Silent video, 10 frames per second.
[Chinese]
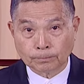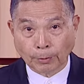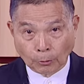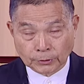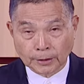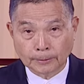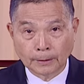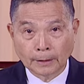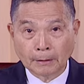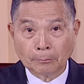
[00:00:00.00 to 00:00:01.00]
跑去
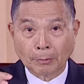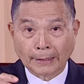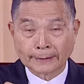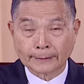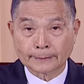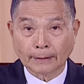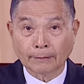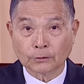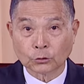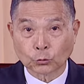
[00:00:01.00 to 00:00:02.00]
把那个小
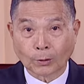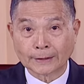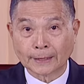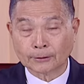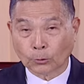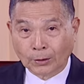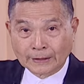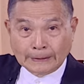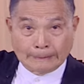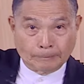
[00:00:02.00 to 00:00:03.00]
孩就抓起来，就放在
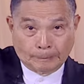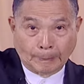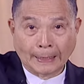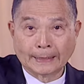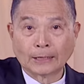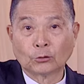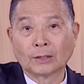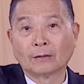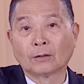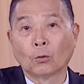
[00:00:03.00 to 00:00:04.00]
把他脸推
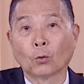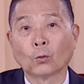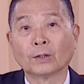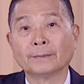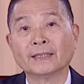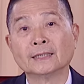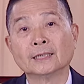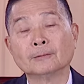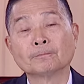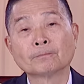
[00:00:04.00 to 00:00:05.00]
到那火锅里面去。